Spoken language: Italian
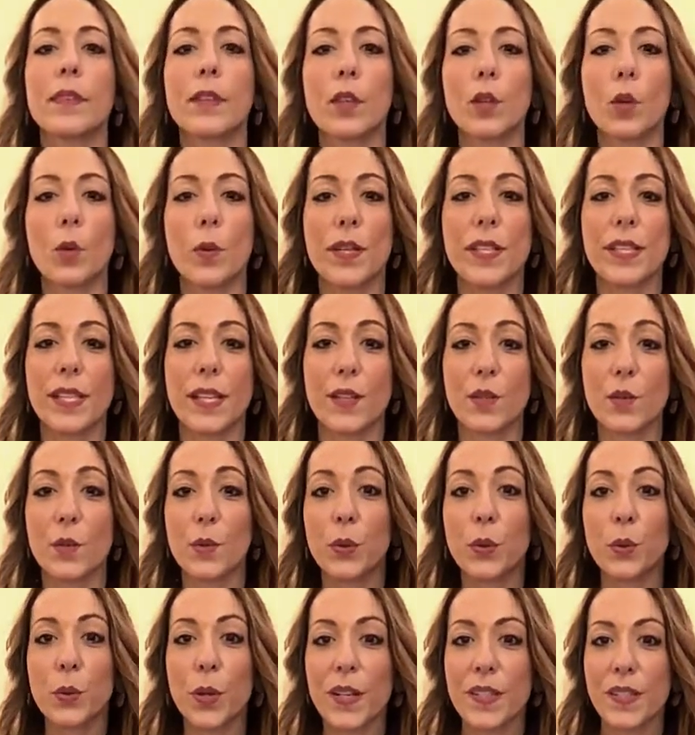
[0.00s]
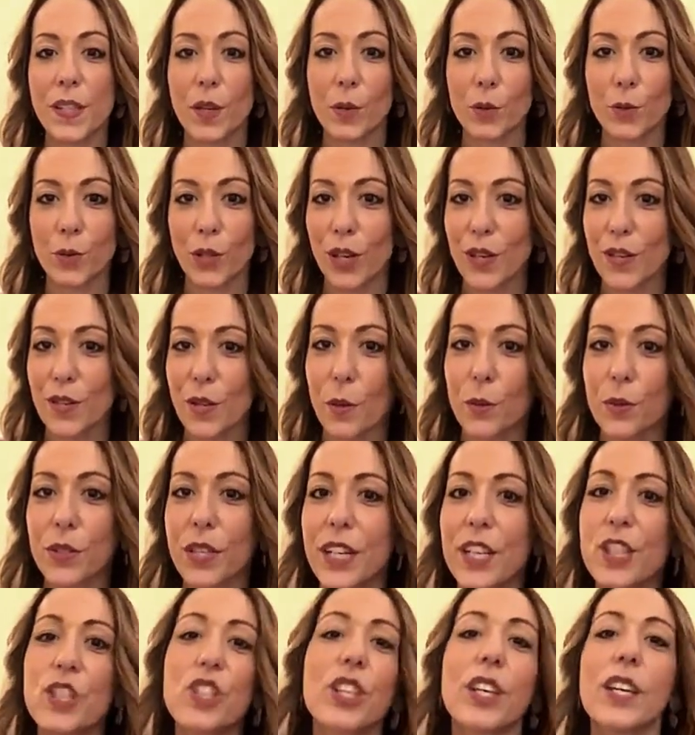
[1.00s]
Questa scultura, secondo la sua
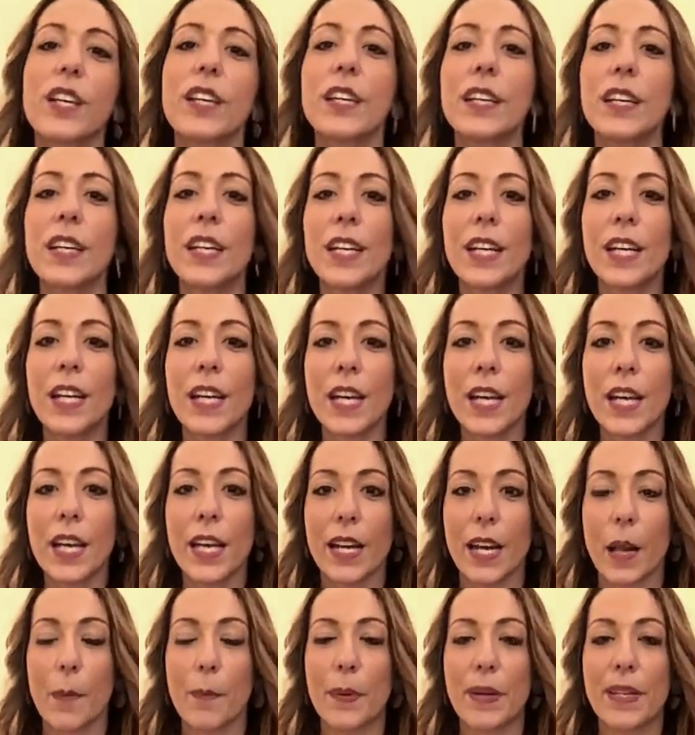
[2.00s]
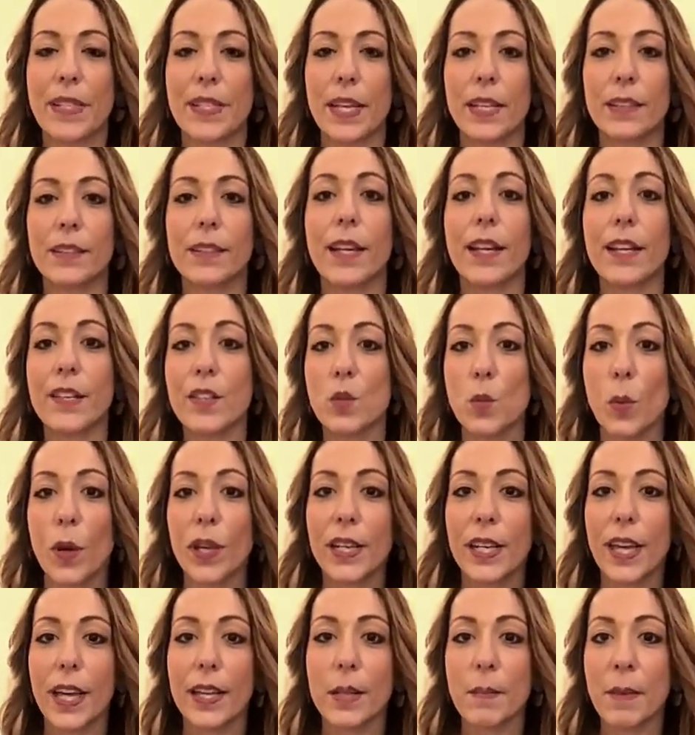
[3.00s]
autrice, rappresenta la sua
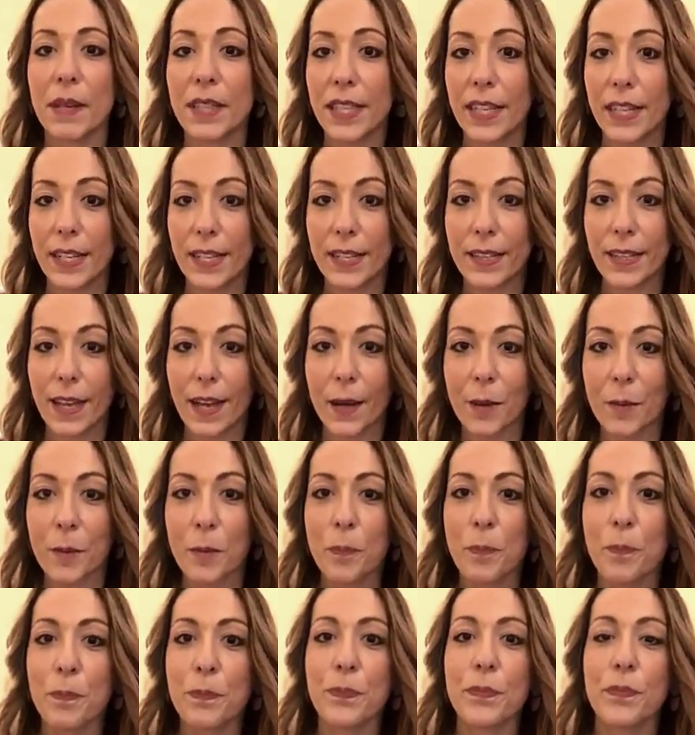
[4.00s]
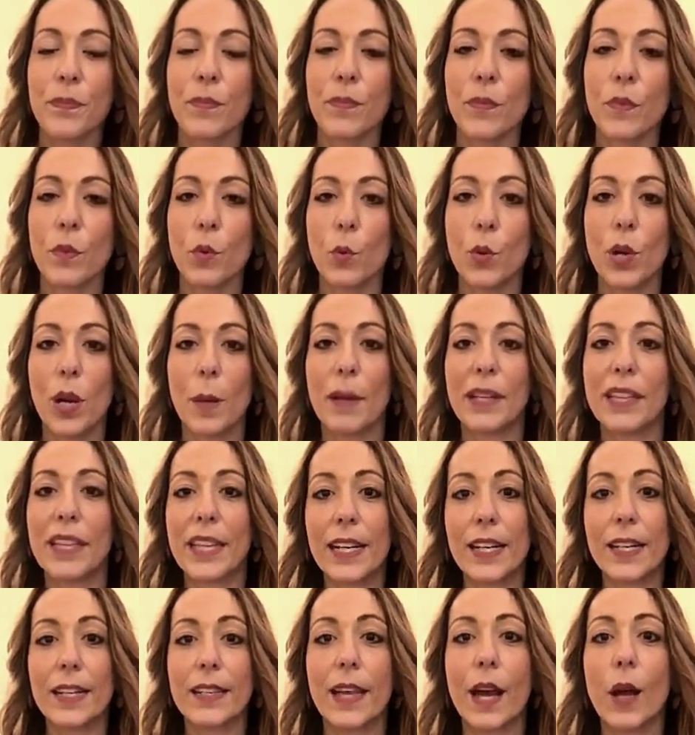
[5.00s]
idea di maternità, una
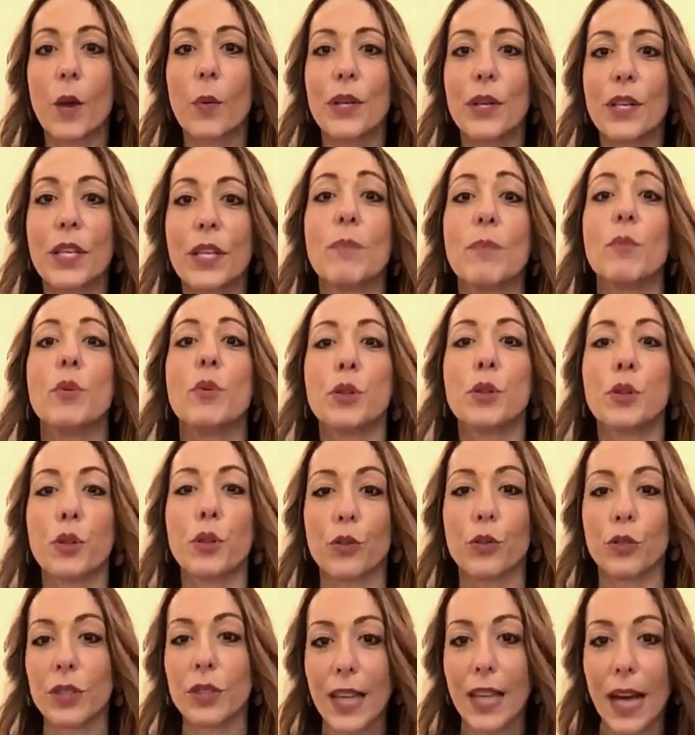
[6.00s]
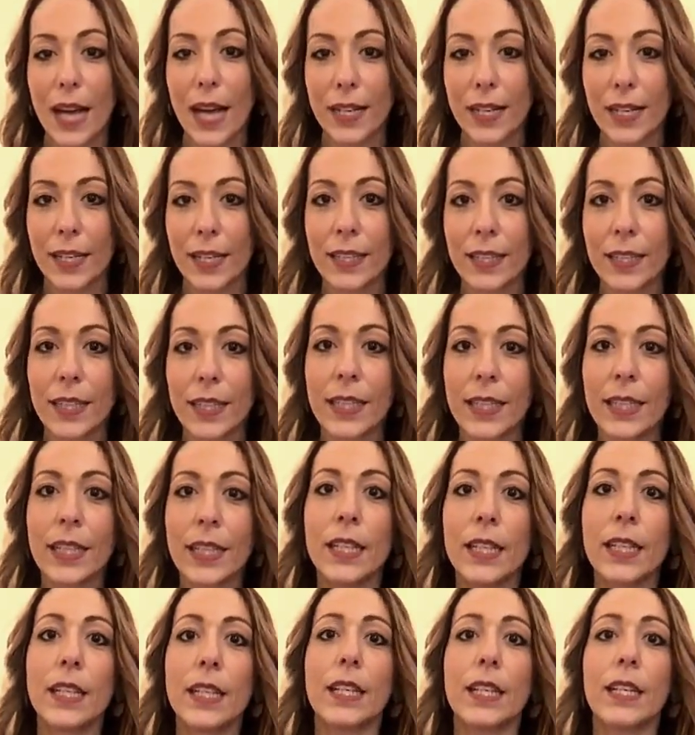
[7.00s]
maternità quindi molto lontana
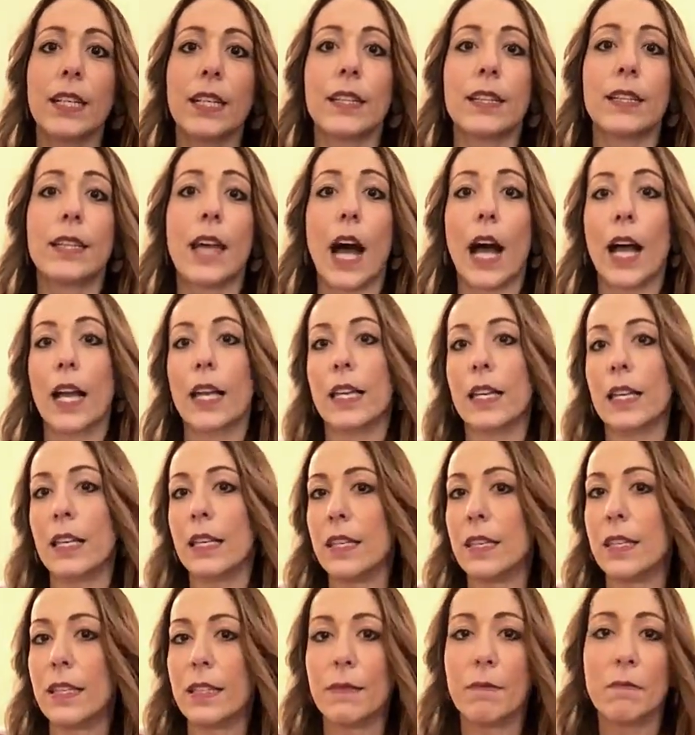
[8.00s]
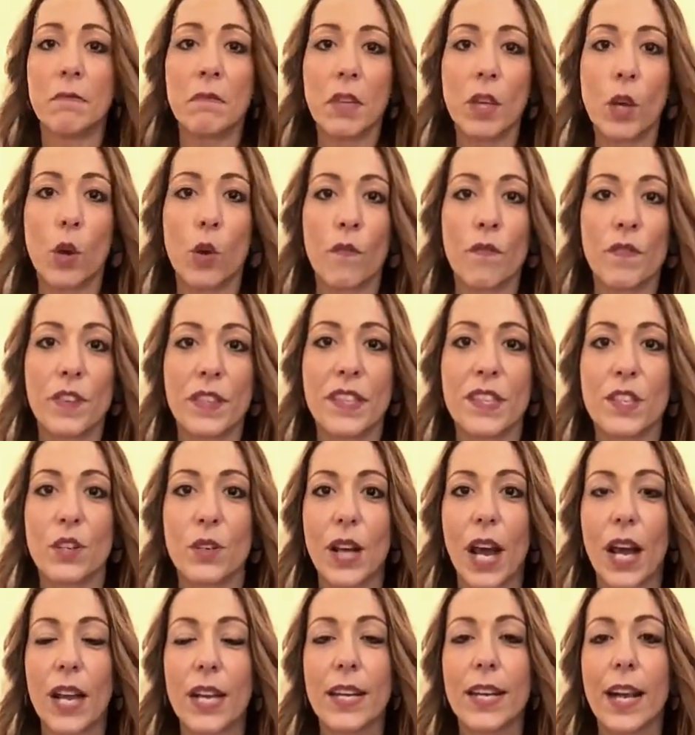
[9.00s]
dai
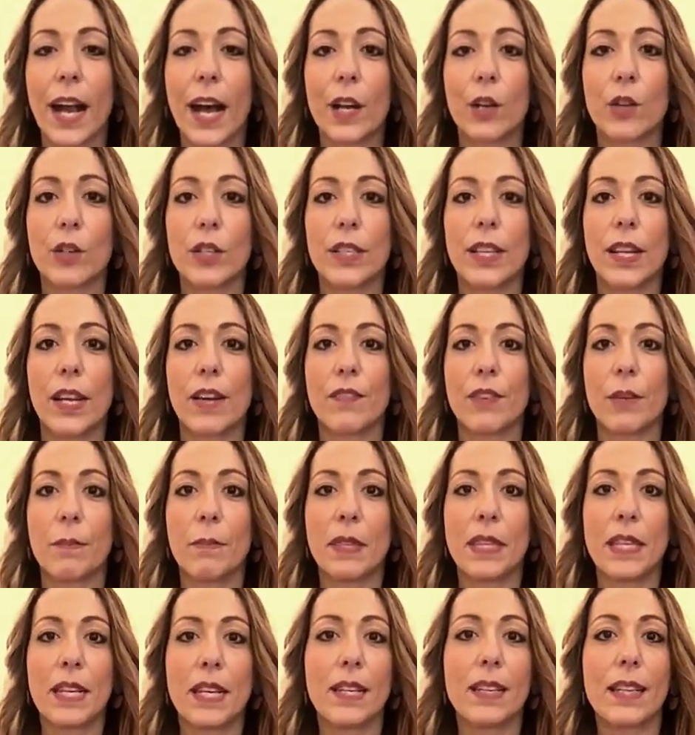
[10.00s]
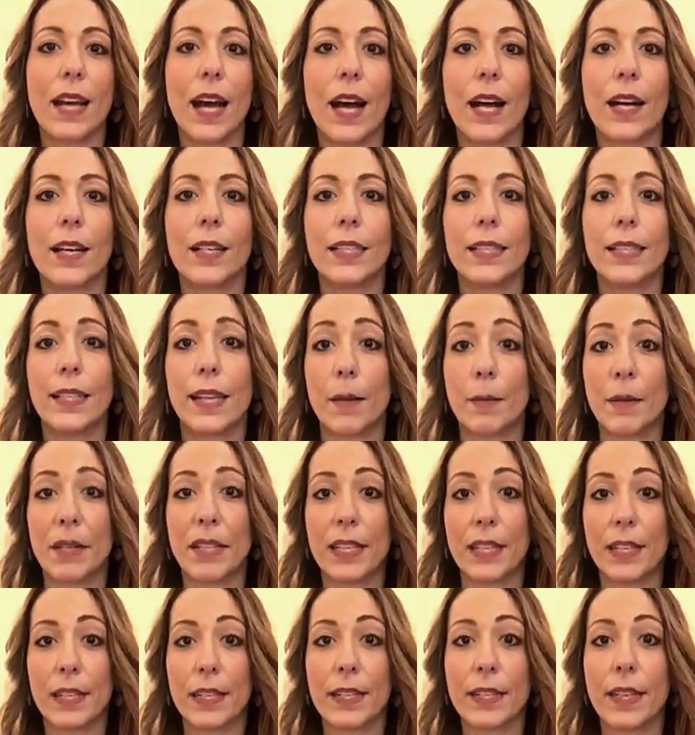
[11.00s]
convenzionali canoni della femminilità e della
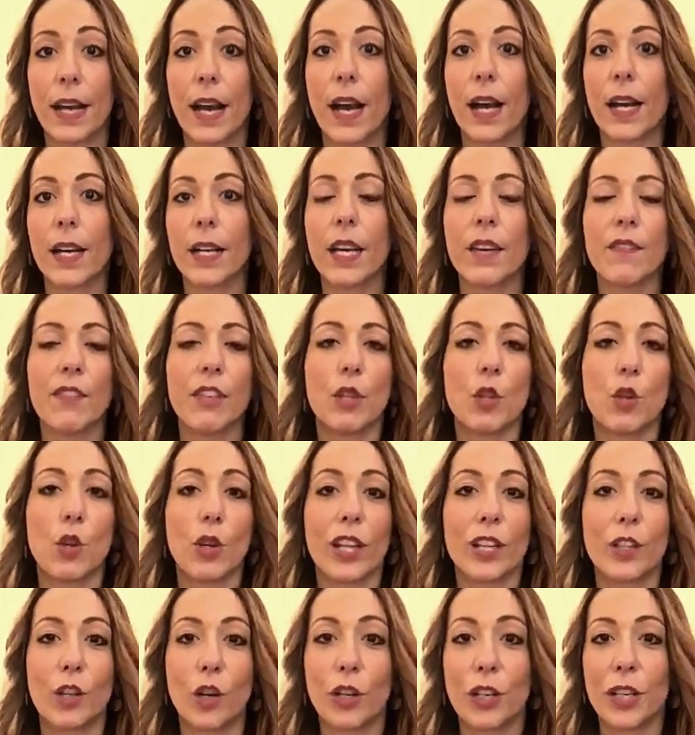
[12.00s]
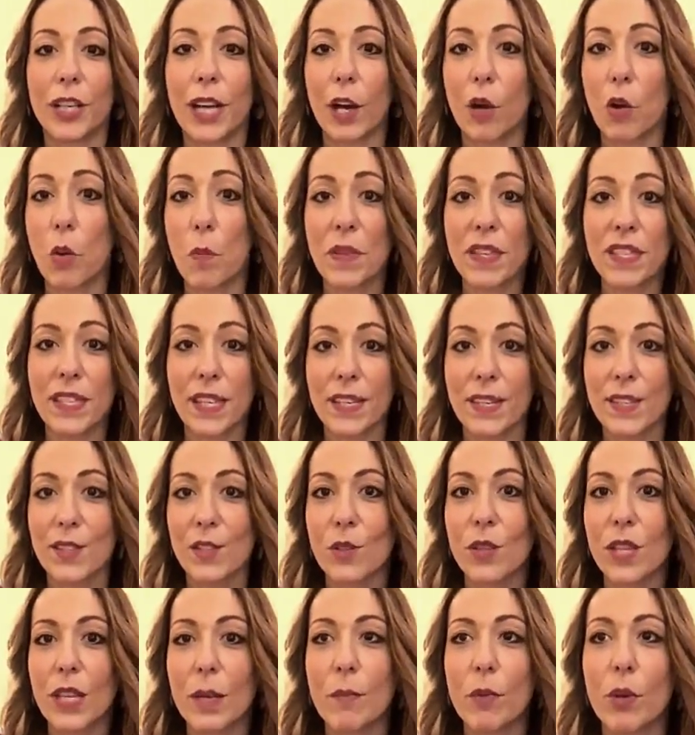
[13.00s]
maternità che vedono la donna come
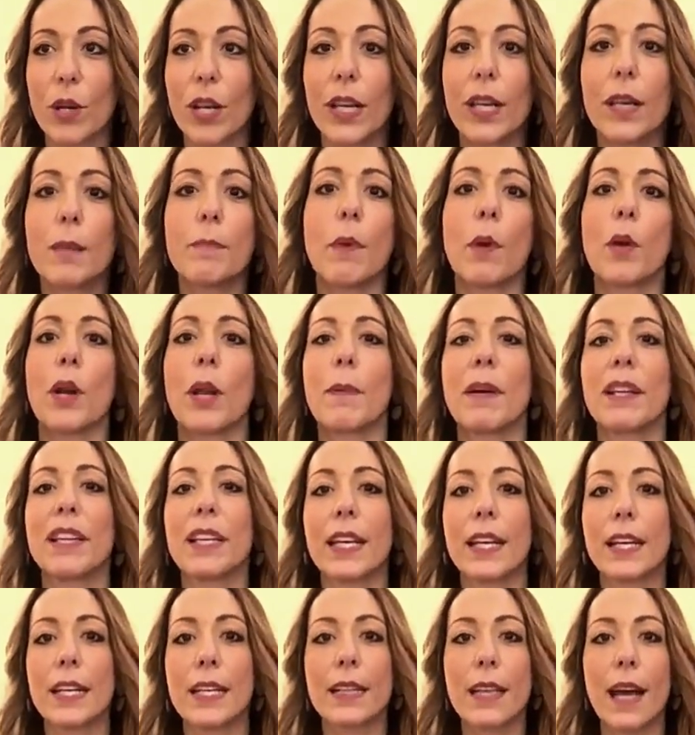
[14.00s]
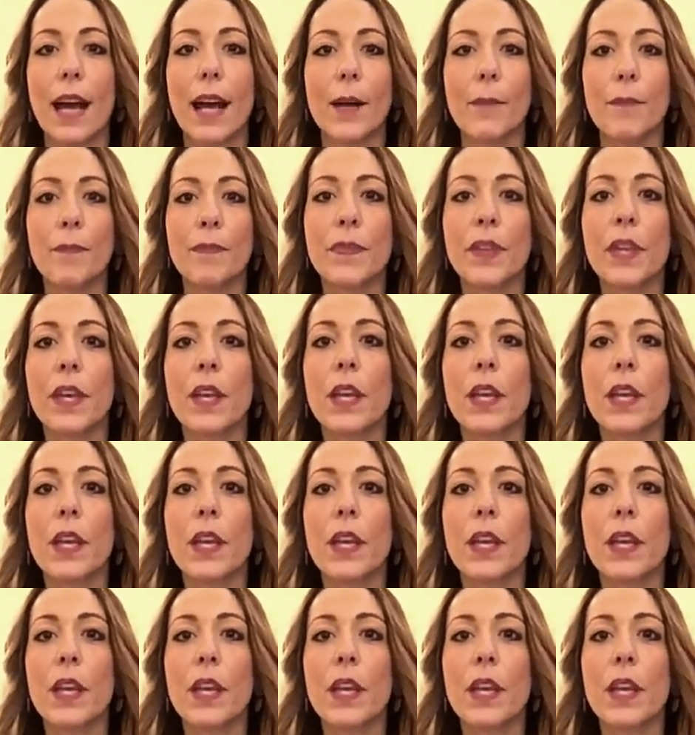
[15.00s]
sesso debole, ma una maternità